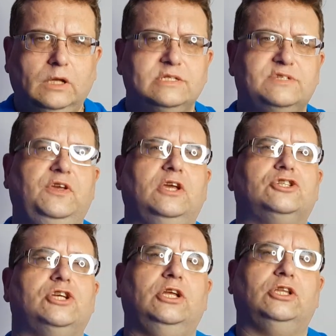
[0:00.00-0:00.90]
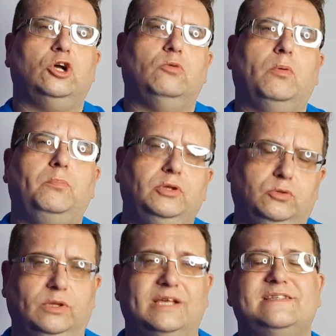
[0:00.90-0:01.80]
zwiększenie tego
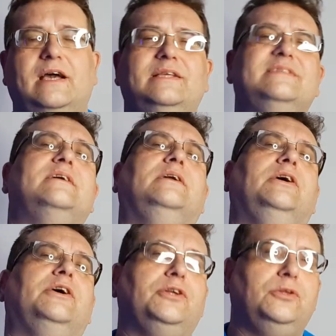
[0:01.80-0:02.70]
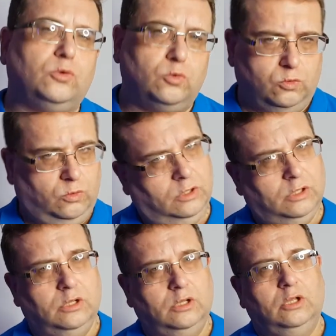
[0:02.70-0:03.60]
popytu, na zachęcenie rynku
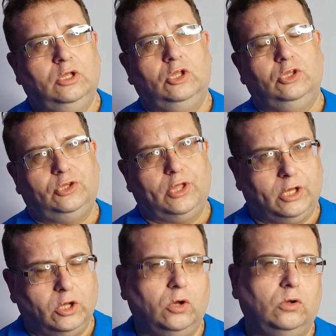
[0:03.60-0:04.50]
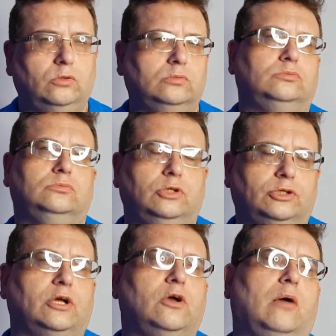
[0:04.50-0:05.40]
tego, do
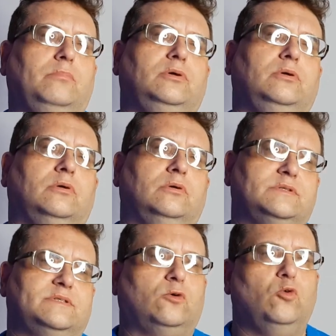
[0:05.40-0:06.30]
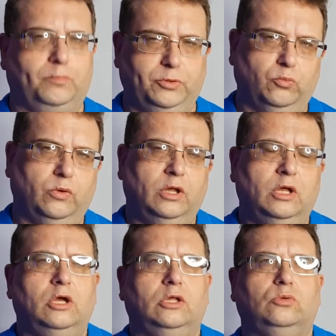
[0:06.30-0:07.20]
tego, aby zakupił.
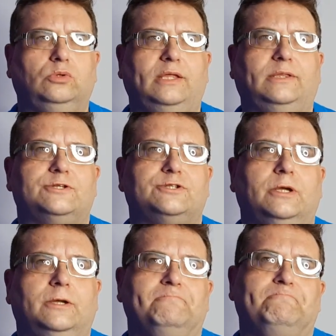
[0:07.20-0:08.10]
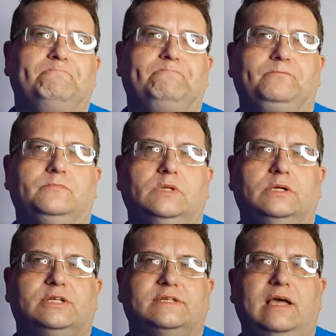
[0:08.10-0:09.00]
Tutaj też
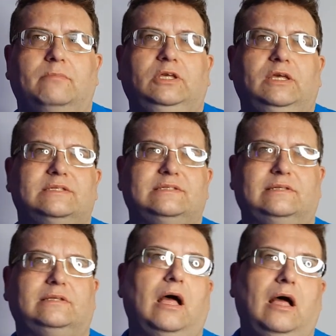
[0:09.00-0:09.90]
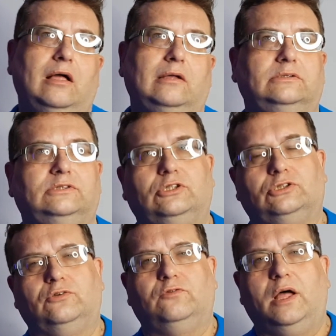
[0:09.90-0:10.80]
czasami jest ta
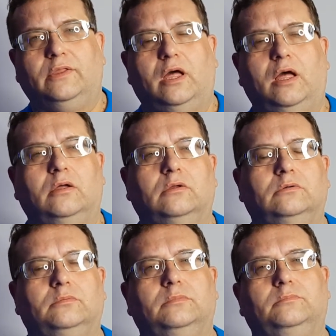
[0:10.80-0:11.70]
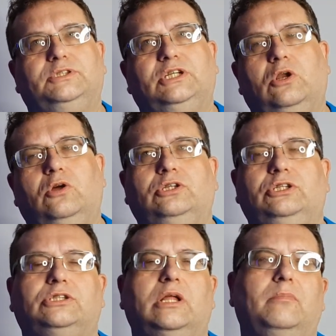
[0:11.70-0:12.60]
stosowana
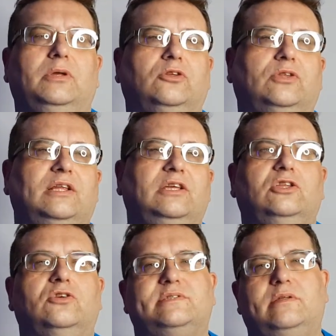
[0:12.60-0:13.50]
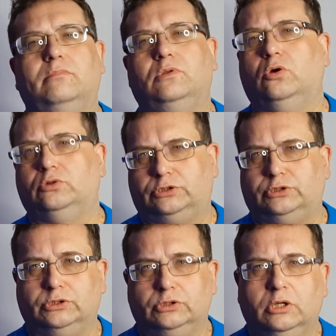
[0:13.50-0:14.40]
psychologiczna metoda
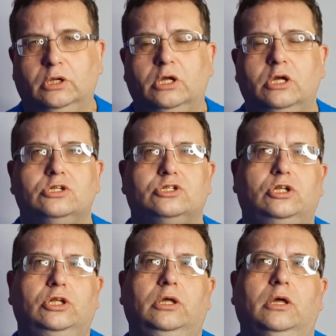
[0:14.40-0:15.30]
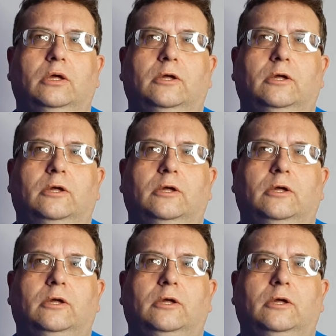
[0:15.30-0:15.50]
niedostępności, czyli